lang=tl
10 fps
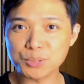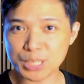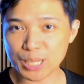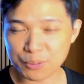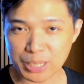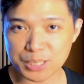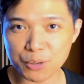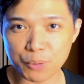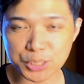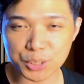doon sa nag-raise ng
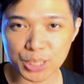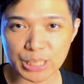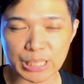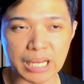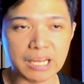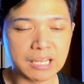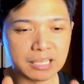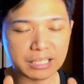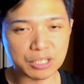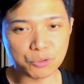question kanina,
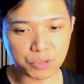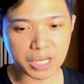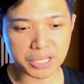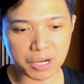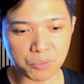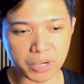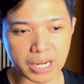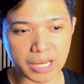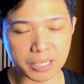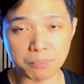tinanong lang niya kung
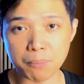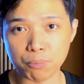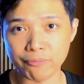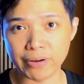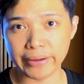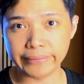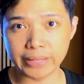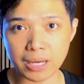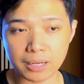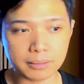kailangan niya mag-provide
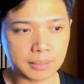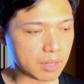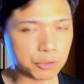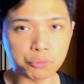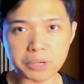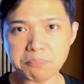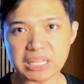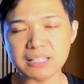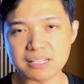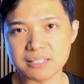ng yung
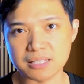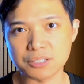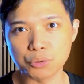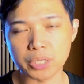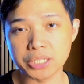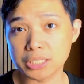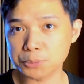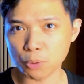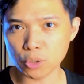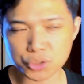remittances ng kanyang
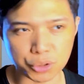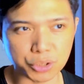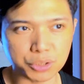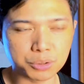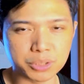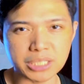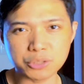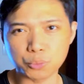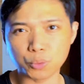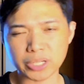sponsor. So
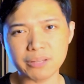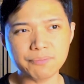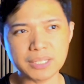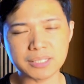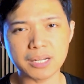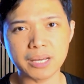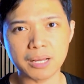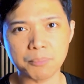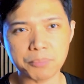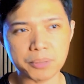since working visa
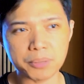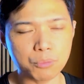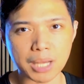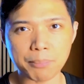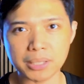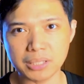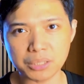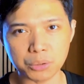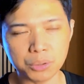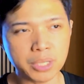na ang pinag-uusapan
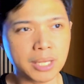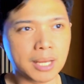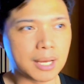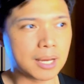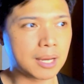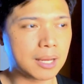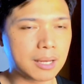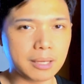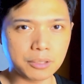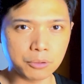dito,
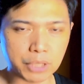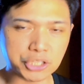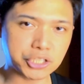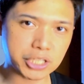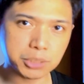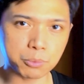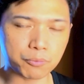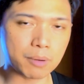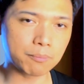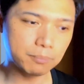uh, yung i-change mo
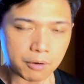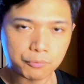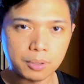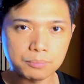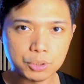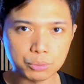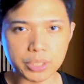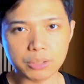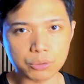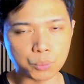from from
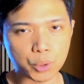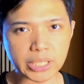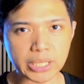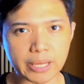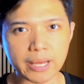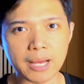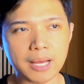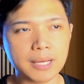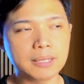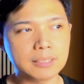student to working,
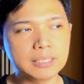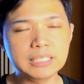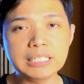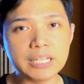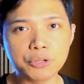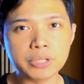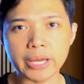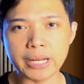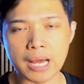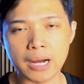uh, hindi na yun
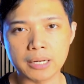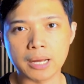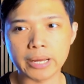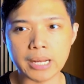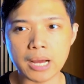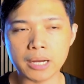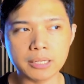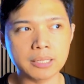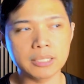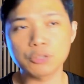kailangan. Ang kailangan
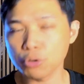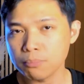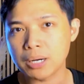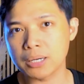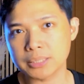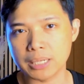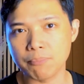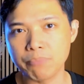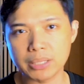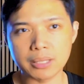na ito yung mga
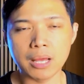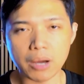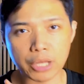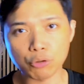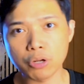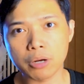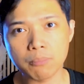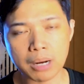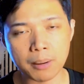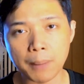sinabit, ito ng
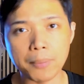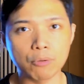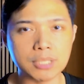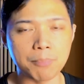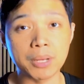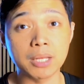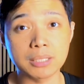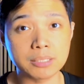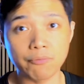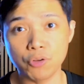mga napag-usapan
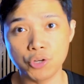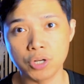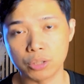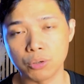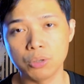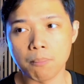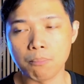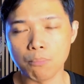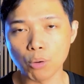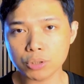natin sa video na to.
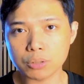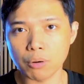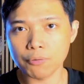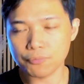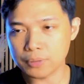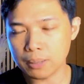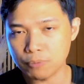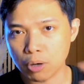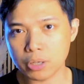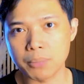Most of the
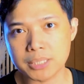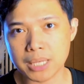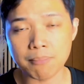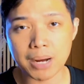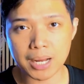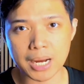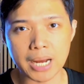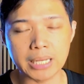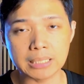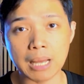documents ay
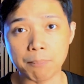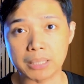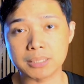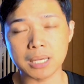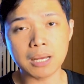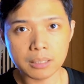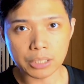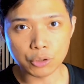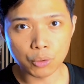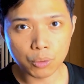manggagaling dapat sa
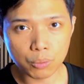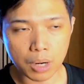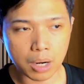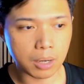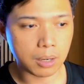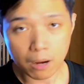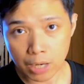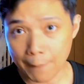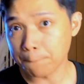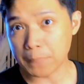iyong uh, ah,
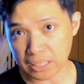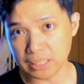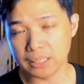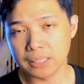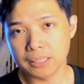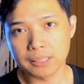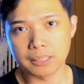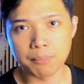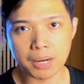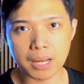company
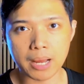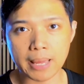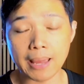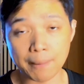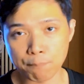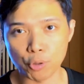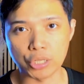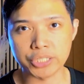na mag-i-employ